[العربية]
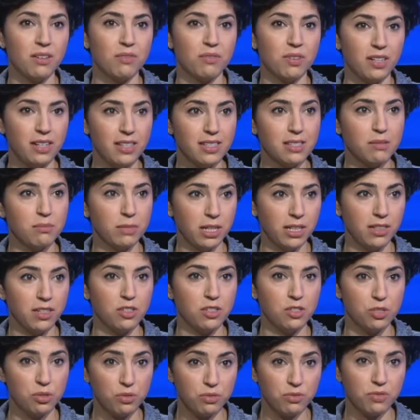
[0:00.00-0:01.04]
فلازم نحن
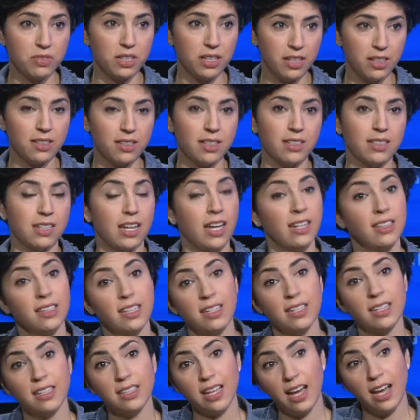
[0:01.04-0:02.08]
نشوف تاريخنا حتى
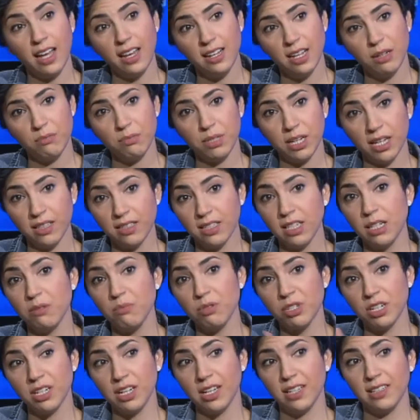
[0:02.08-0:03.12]
نتعلم حتى
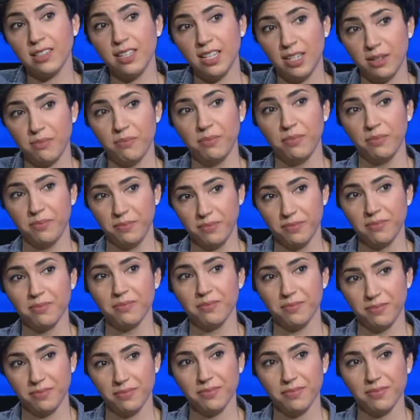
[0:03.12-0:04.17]
نمشي لقدام
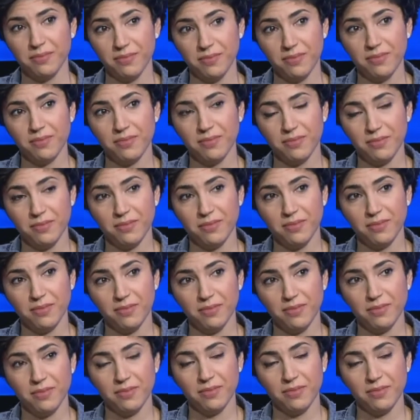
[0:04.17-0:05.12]
الفيلم رح ينعرض